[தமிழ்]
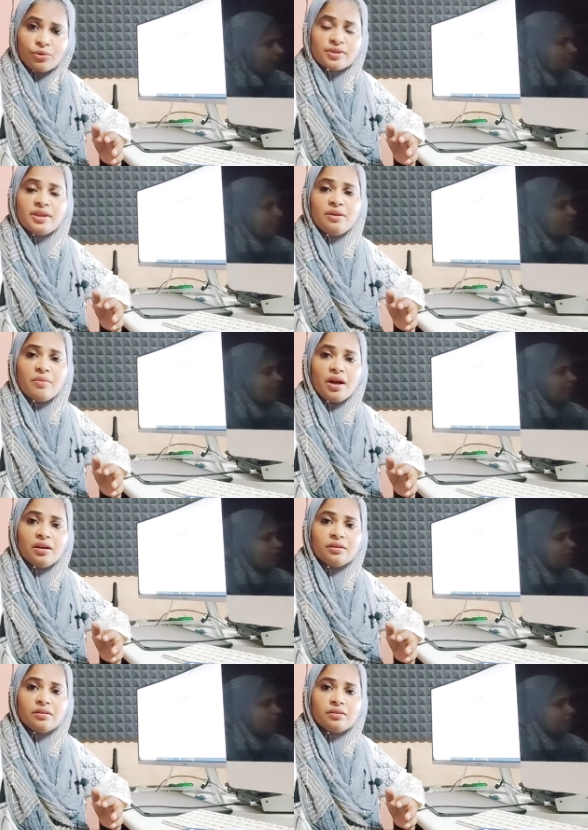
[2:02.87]
ஒரு சினிமா
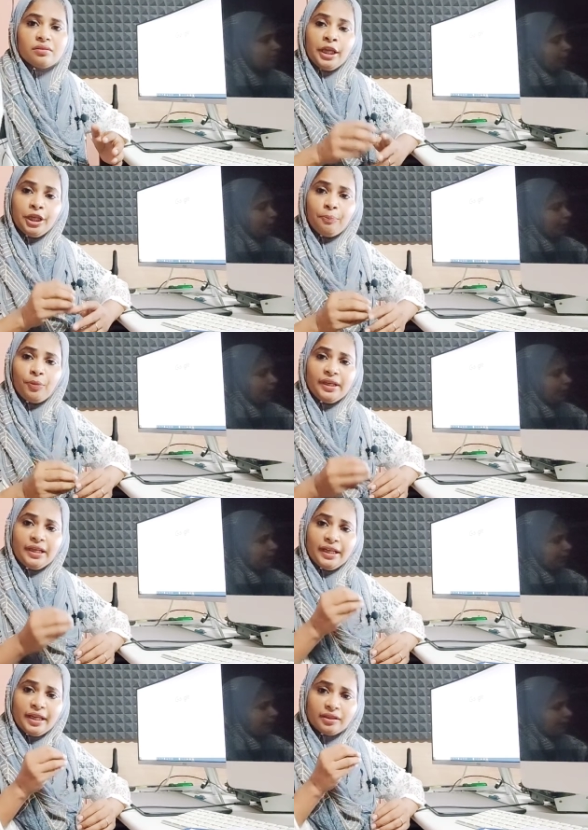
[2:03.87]
இப்போ
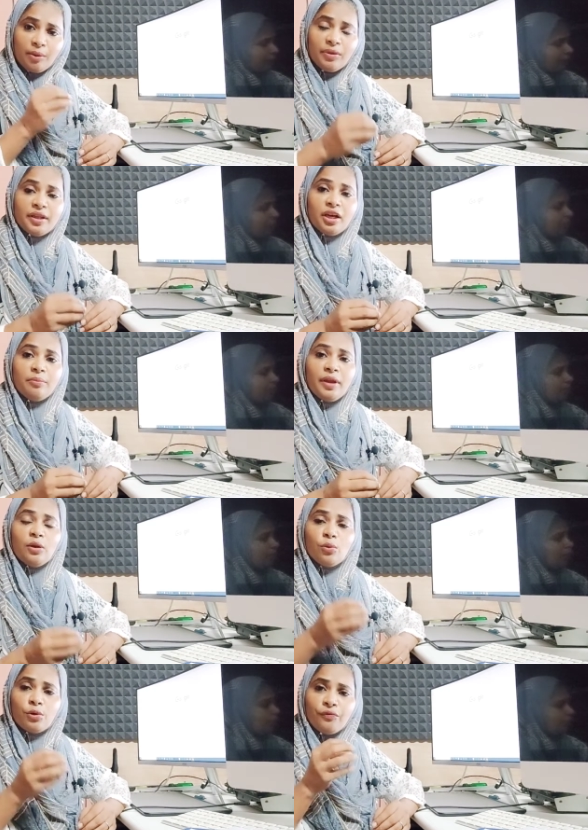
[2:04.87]
இலங்கை தமிழர்கள்
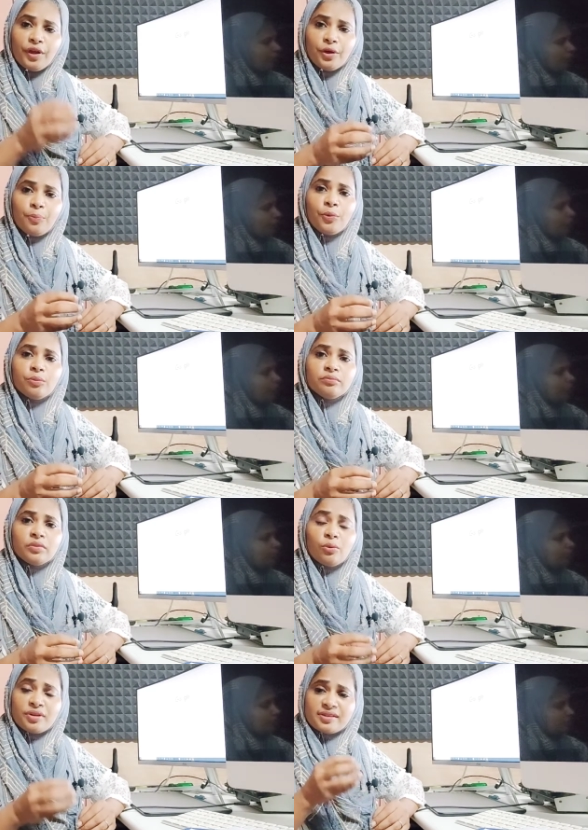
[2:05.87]
மேல் ஒரு வெறுப்பும்
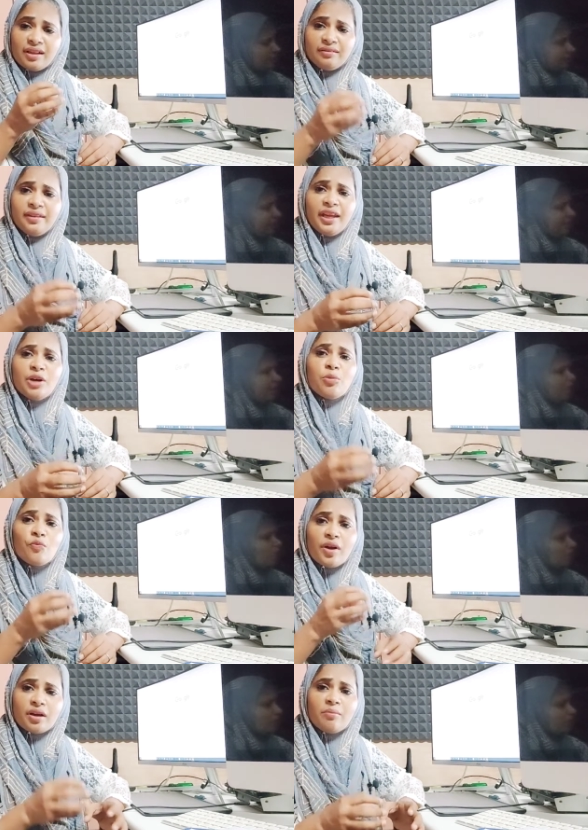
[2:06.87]
ஒரு
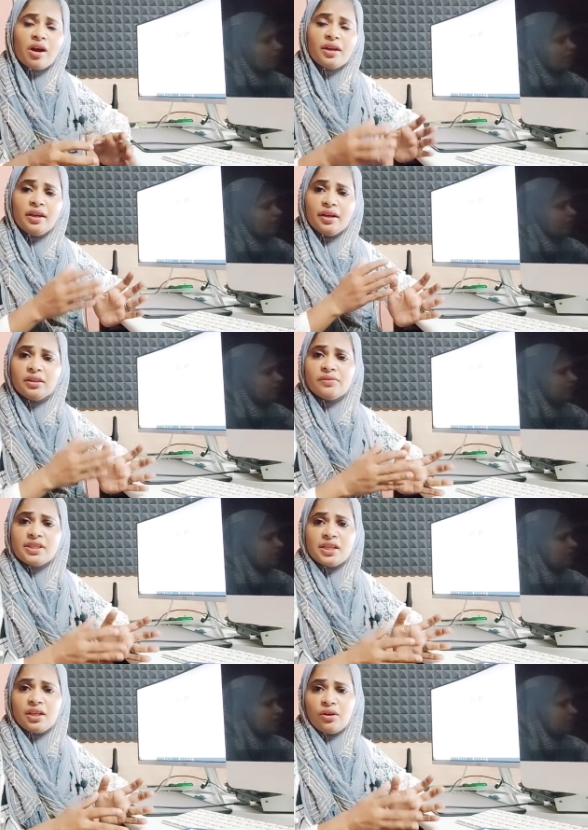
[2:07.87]
சந்தேகமும் வர மாதிரி எடுத்து
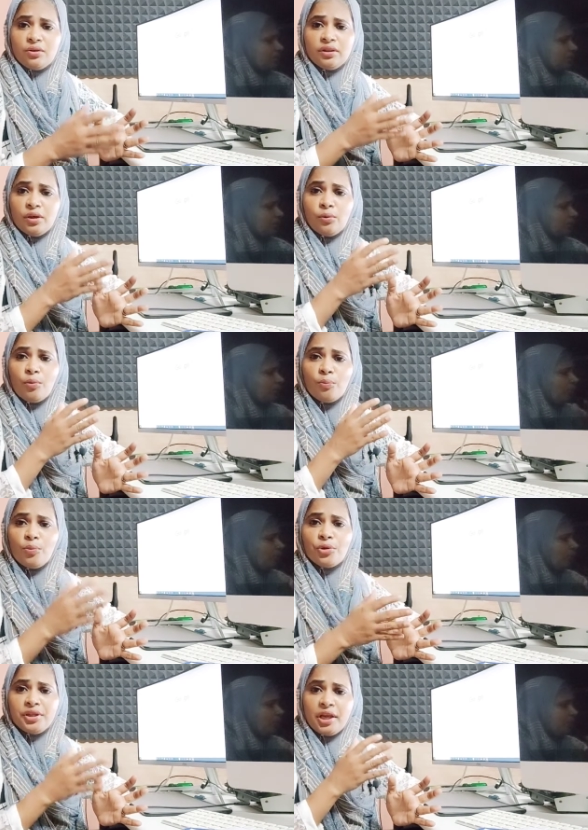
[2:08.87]
வச்சிருக்கிற இந்த
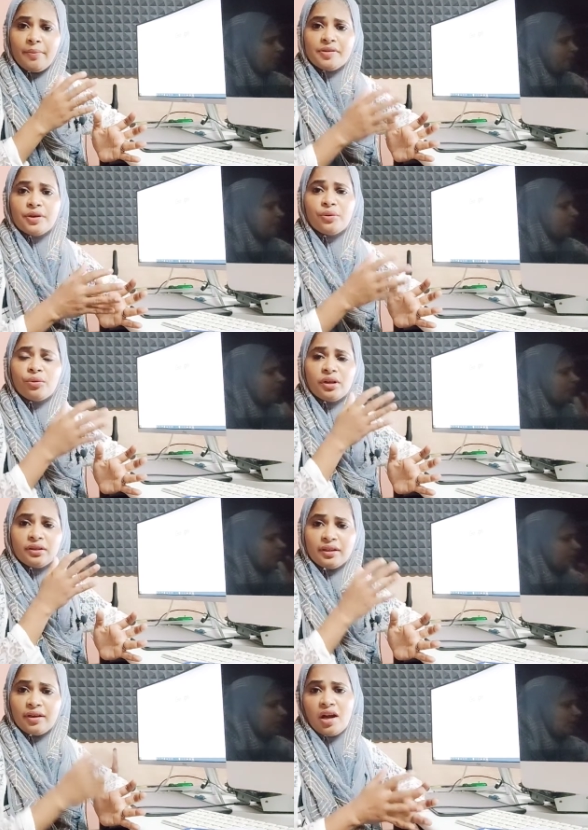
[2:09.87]
ஒன்பது எபிசோடு கொண்ட
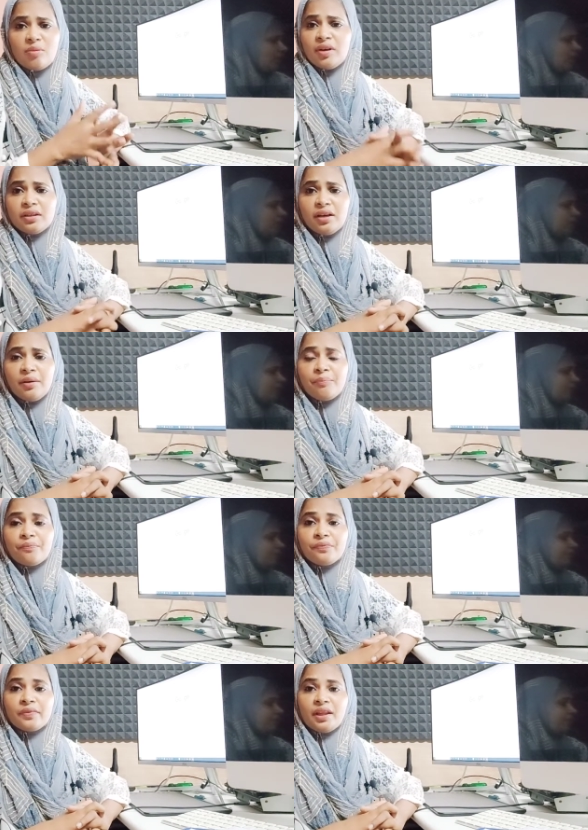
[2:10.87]
இந்த டிராமா தான்
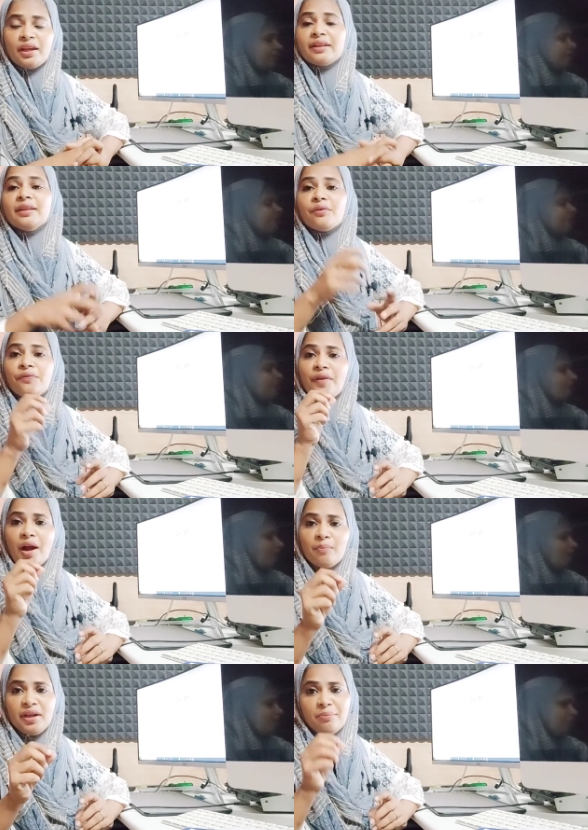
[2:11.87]
இந்த
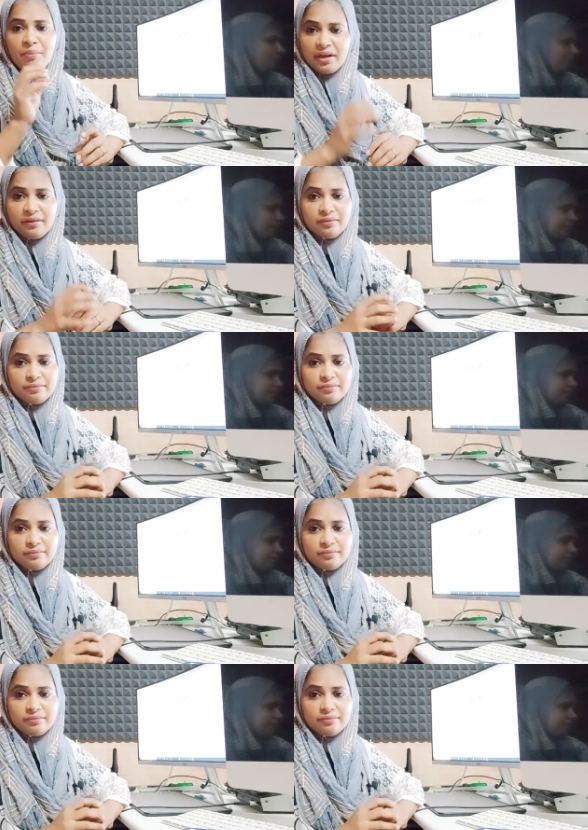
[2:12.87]
ஃபேமிலி மேன்